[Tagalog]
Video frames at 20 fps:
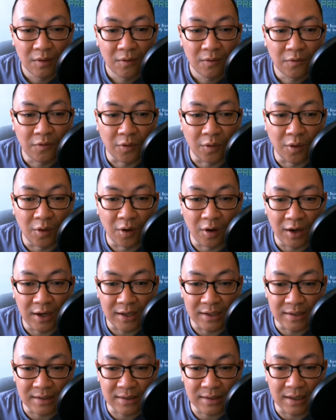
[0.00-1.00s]
for
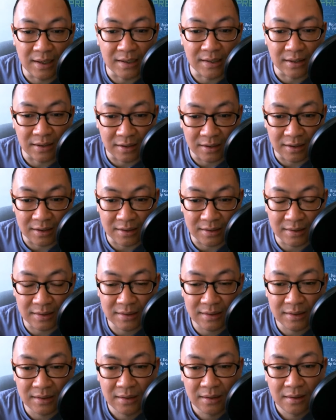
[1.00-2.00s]
his
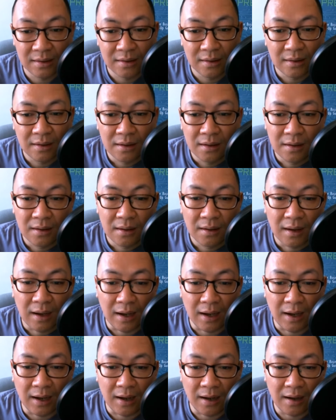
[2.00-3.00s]
listeners
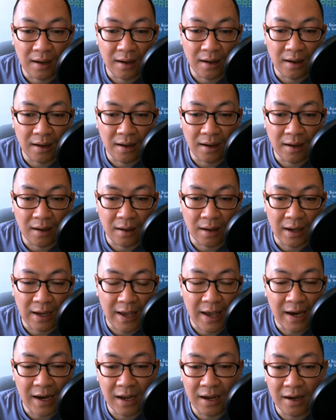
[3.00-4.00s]
Uh,
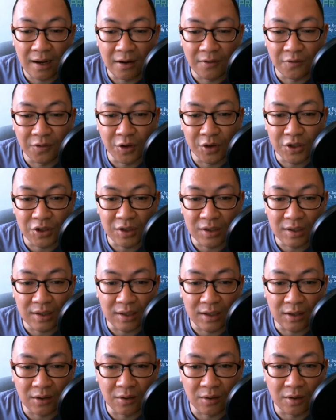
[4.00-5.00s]
kaya lang,
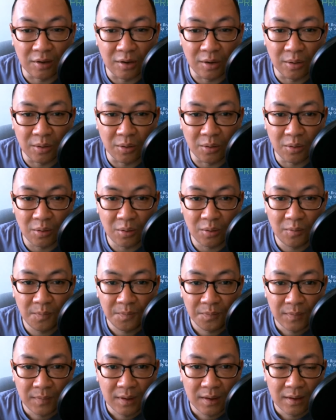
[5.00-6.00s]
unfortunately, although,
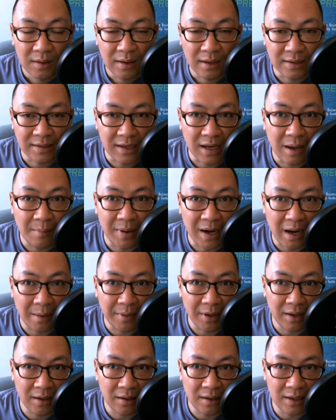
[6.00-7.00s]
kasi nga
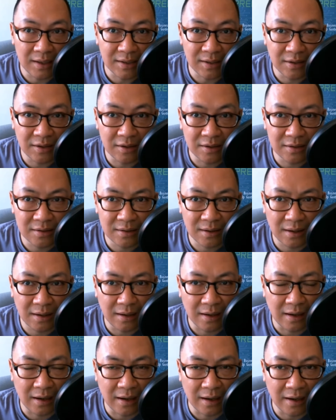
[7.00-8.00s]
maraming listeners,
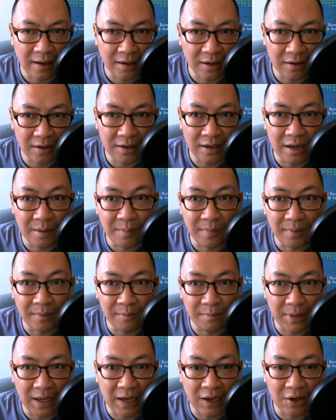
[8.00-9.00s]
I, I heard na
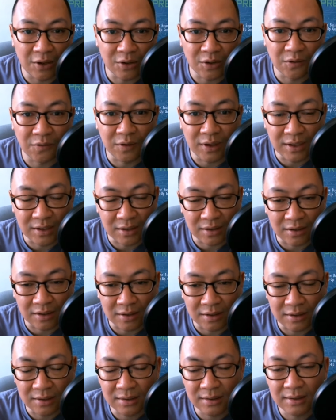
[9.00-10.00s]
millions of
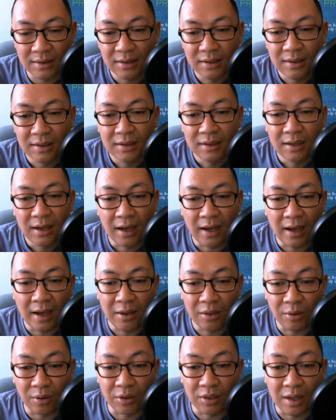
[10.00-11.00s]
listeners, uh, I
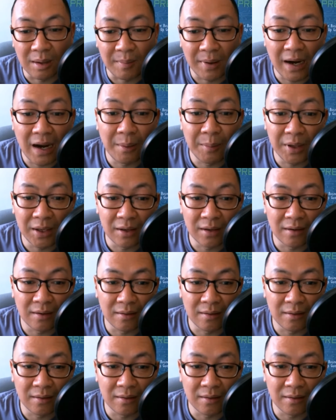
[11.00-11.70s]
thought na maraming,